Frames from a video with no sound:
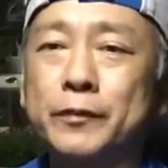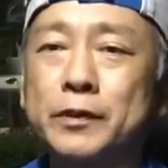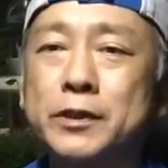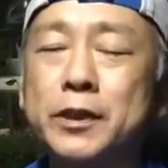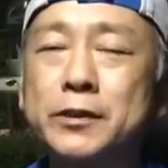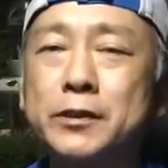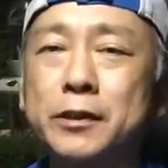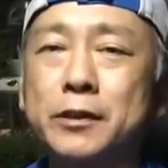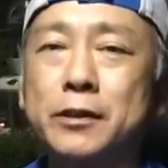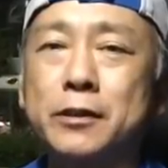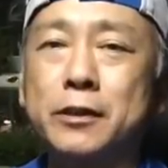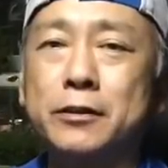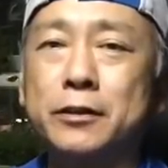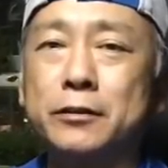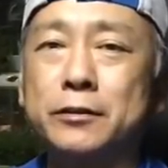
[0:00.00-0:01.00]
ちゃちゃ入れ
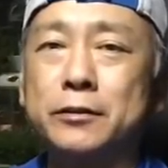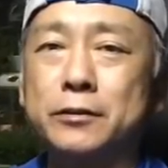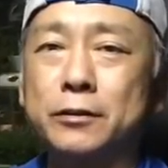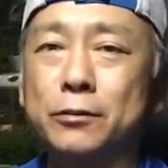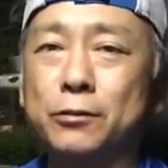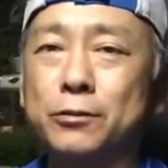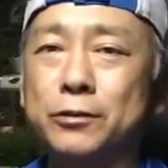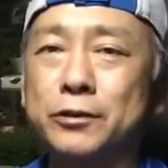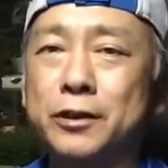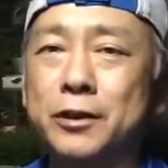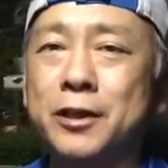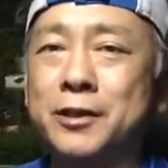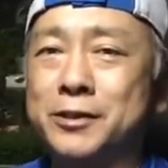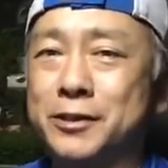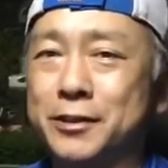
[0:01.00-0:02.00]
られたんですね。送って
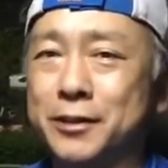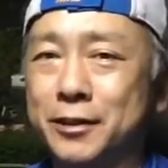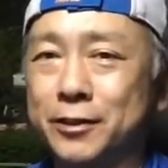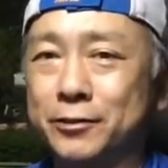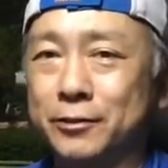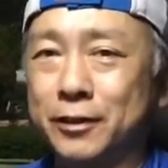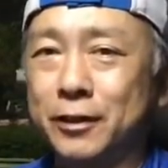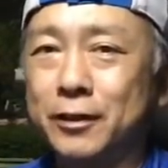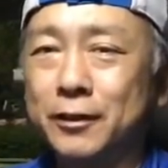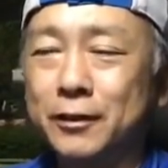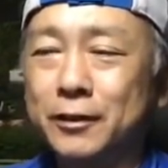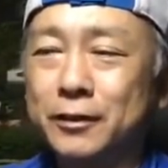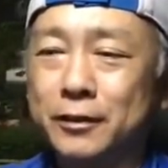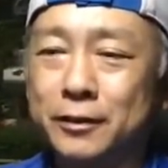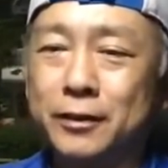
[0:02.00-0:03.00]
ねえんじゃねえかとか、
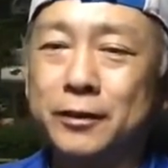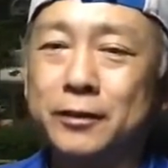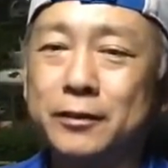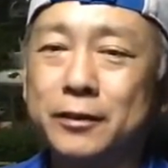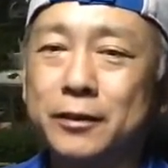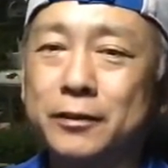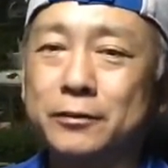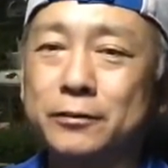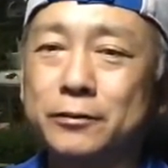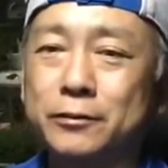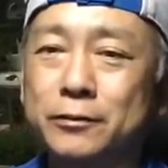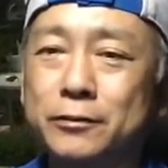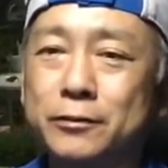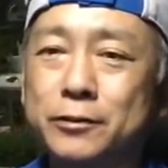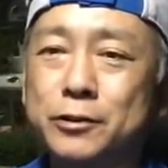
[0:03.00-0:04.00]
えー、あ
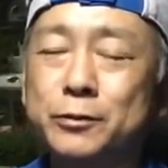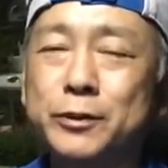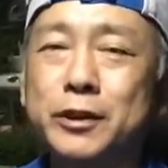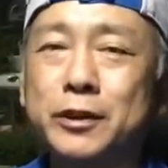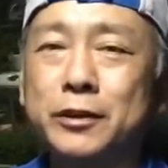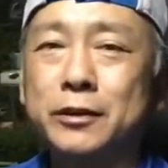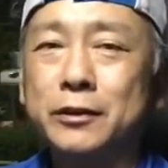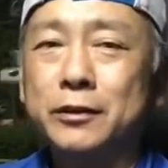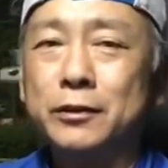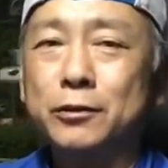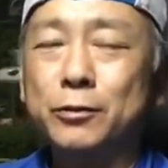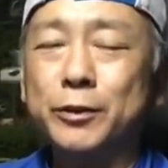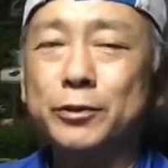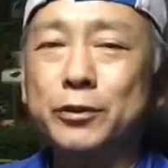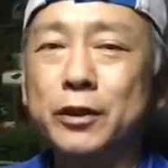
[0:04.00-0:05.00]
のー、しょうもない
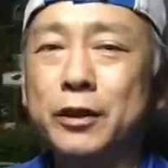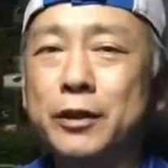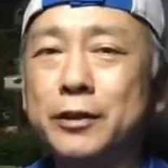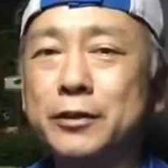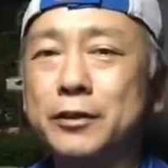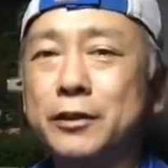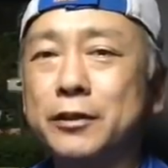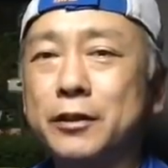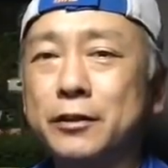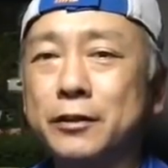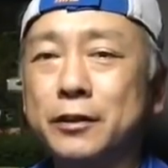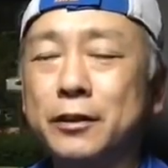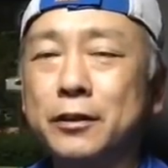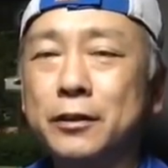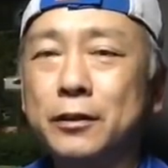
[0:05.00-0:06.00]
コメントが入ってきたん
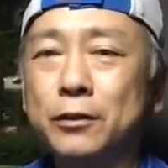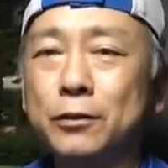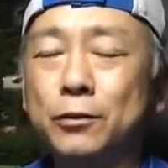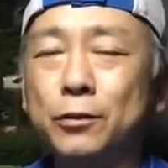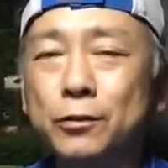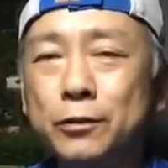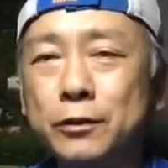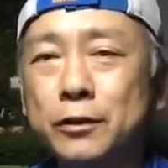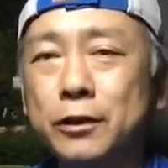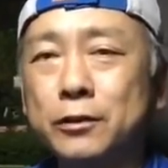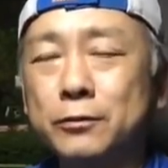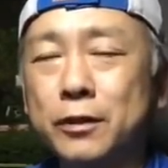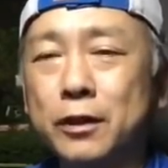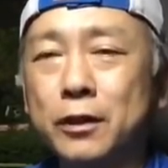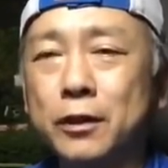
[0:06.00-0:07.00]
で、今回
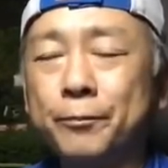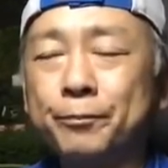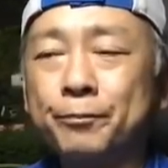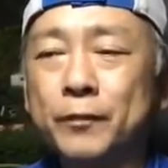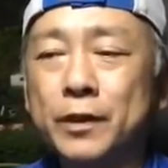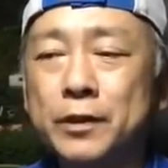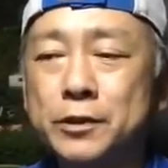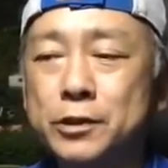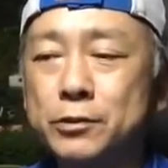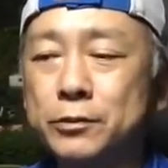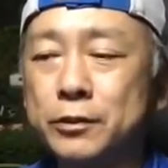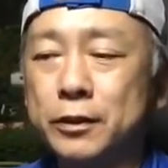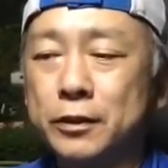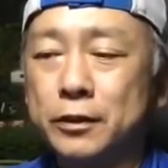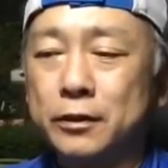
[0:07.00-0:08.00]
は、一応
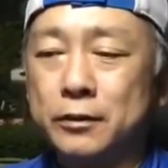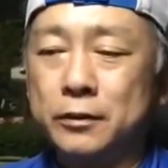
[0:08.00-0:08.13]
ね、